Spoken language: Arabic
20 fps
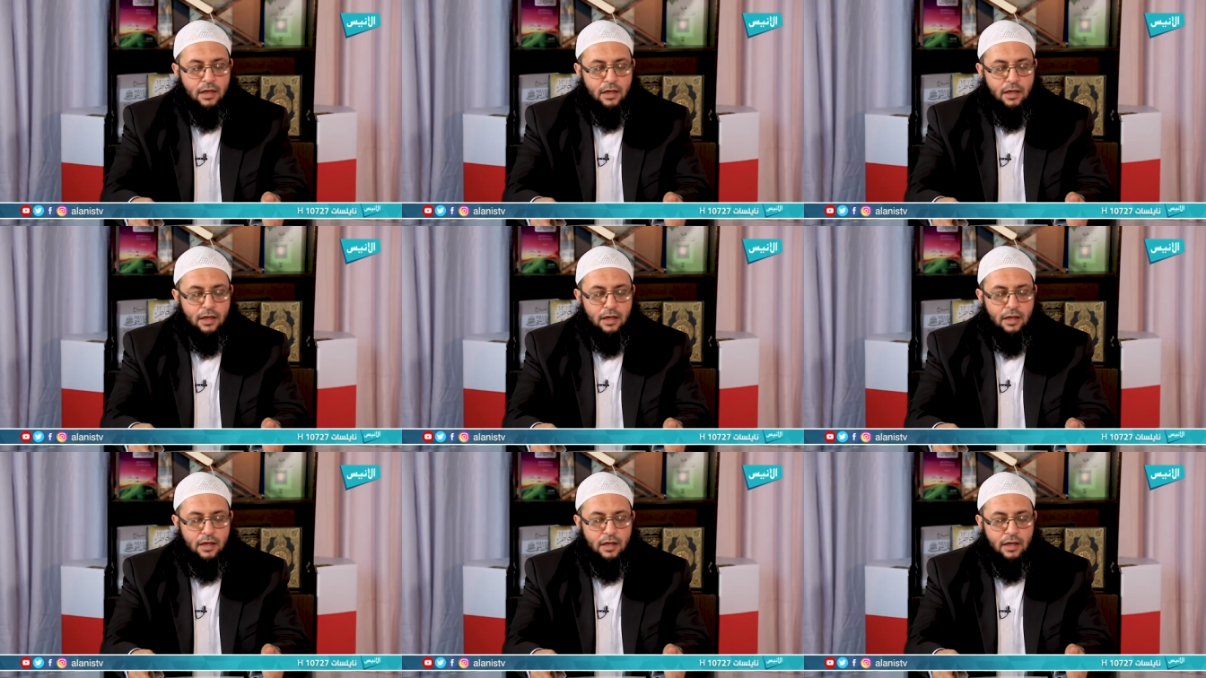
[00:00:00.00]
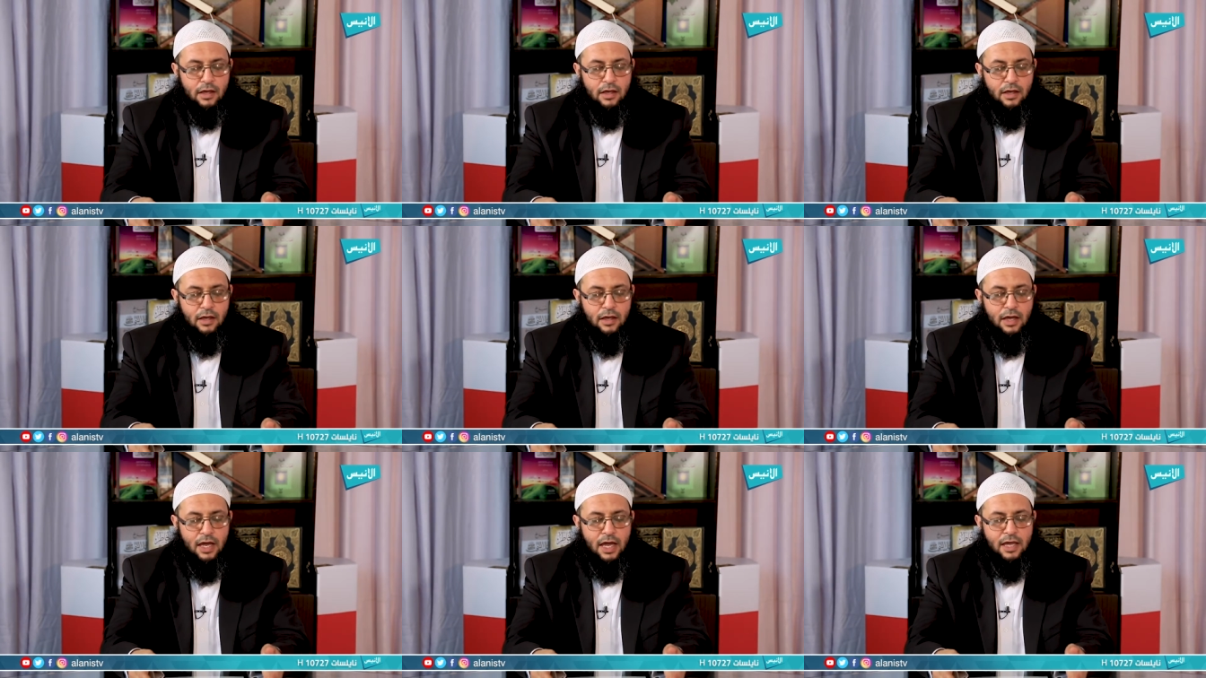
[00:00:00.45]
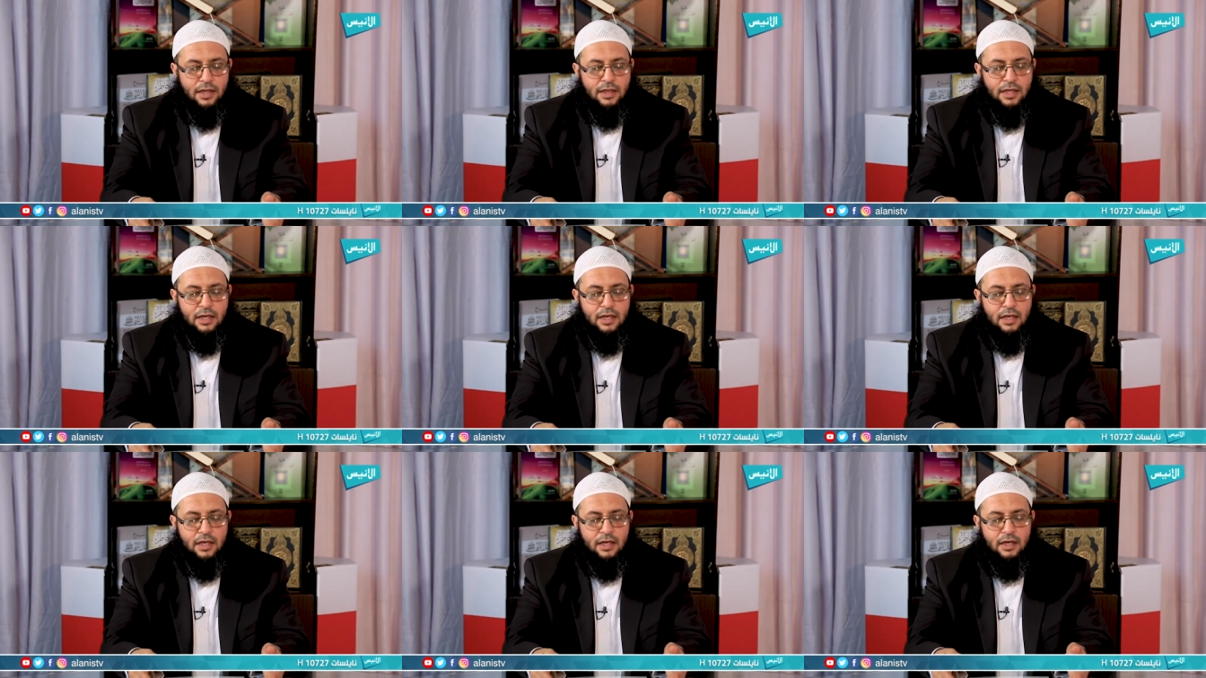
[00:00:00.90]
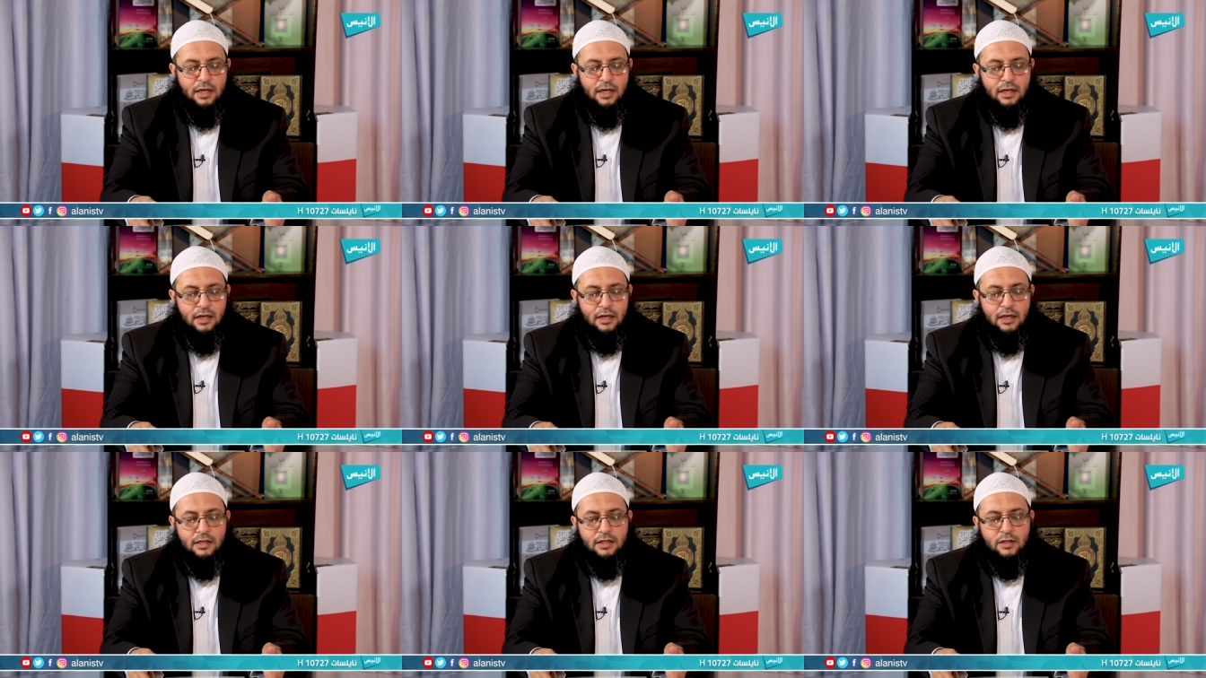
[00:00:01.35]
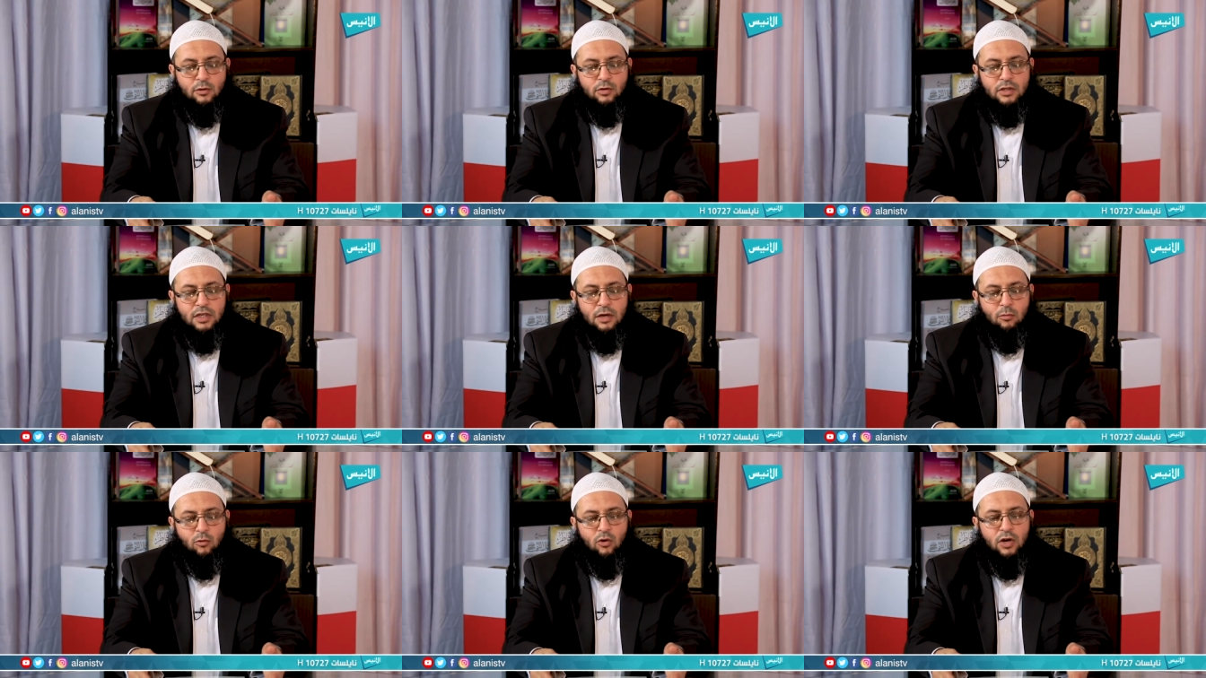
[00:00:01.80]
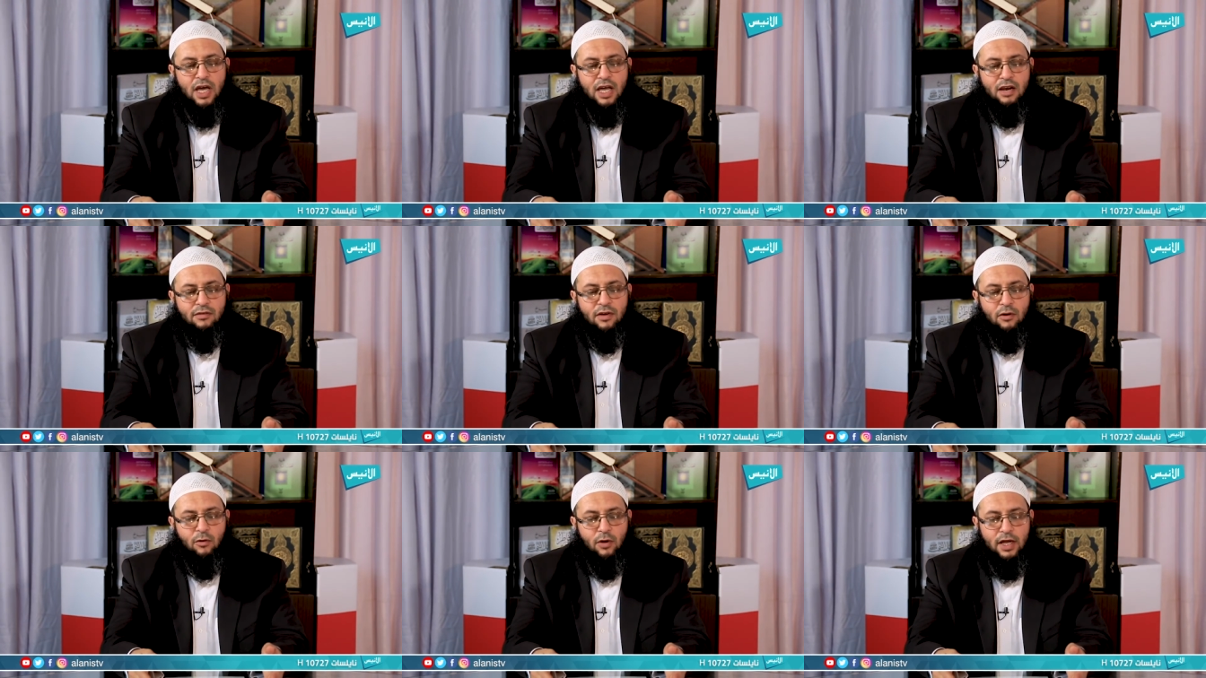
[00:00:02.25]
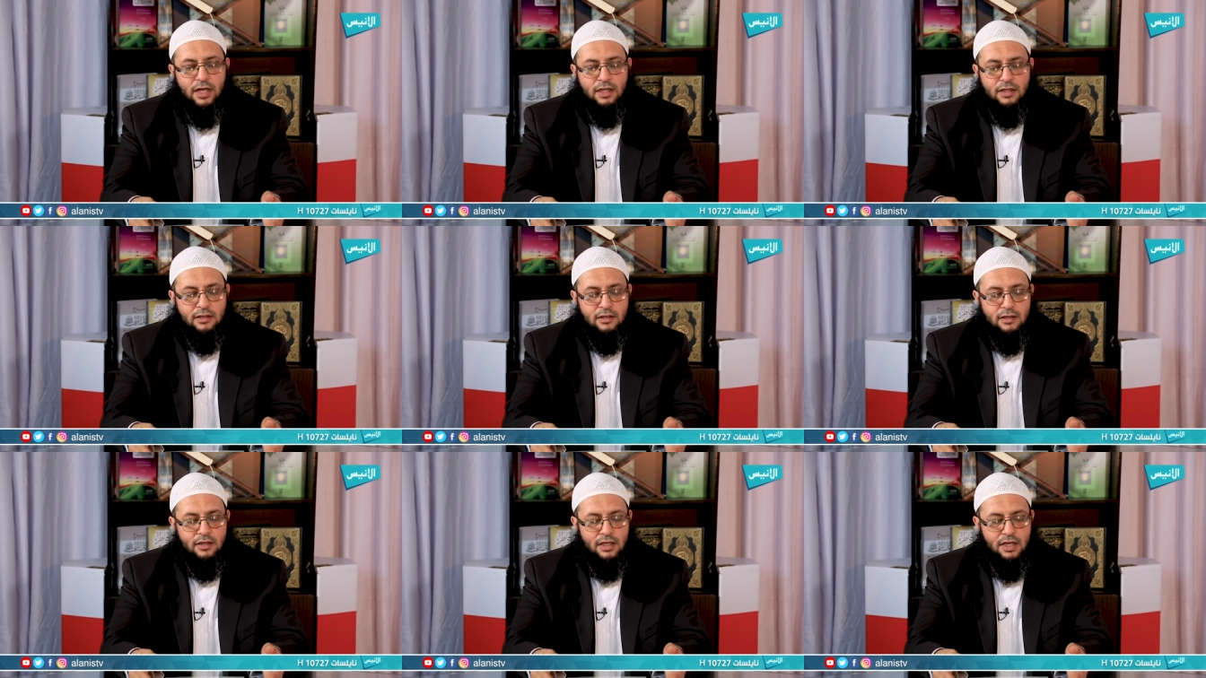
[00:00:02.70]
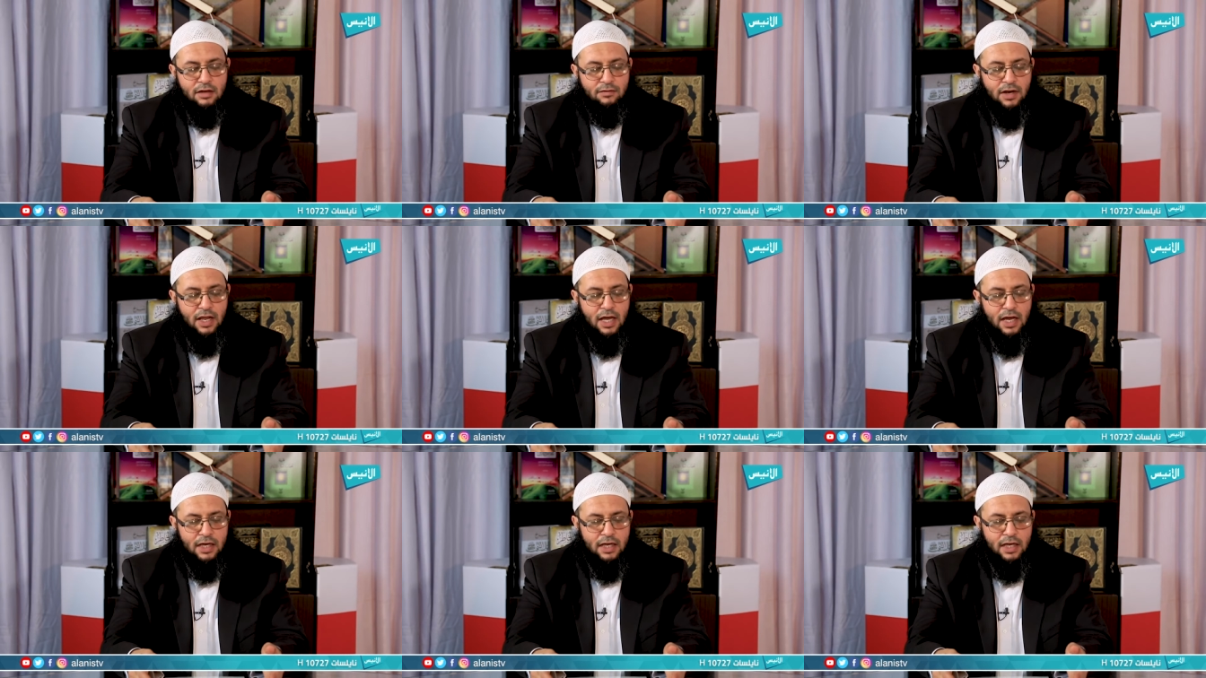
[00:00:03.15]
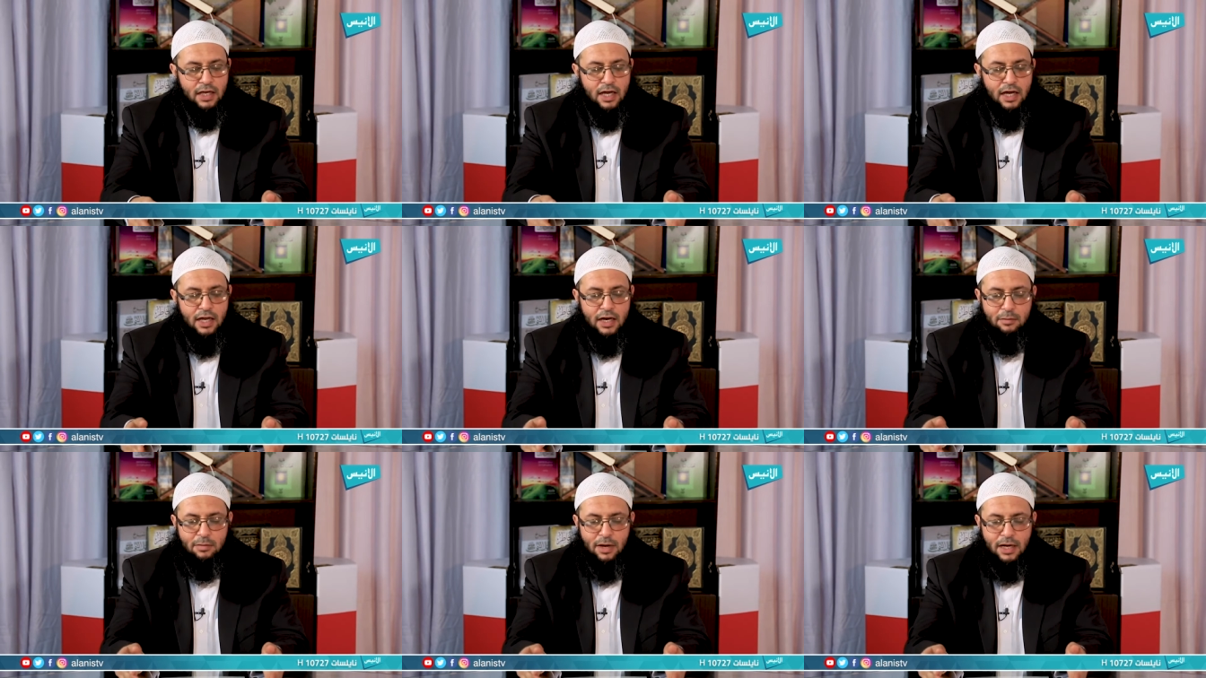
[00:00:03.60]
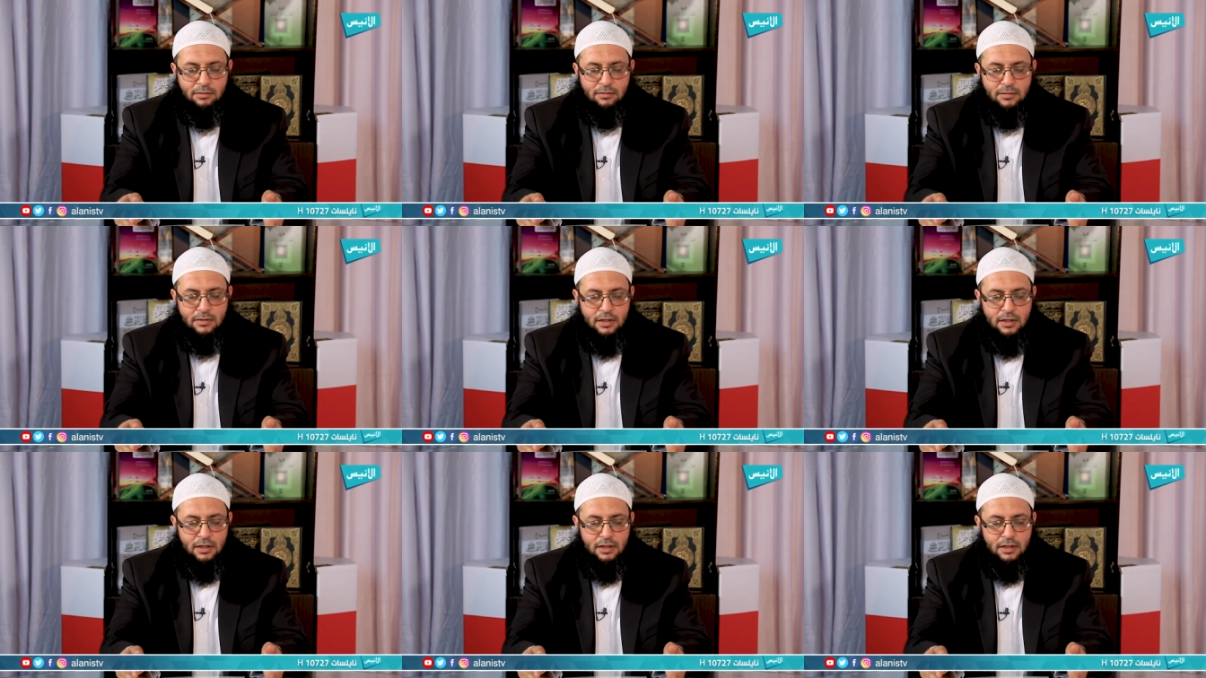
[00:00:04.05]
آه، هذه التي يسمونها الفوائد هي في الحقيقة ربا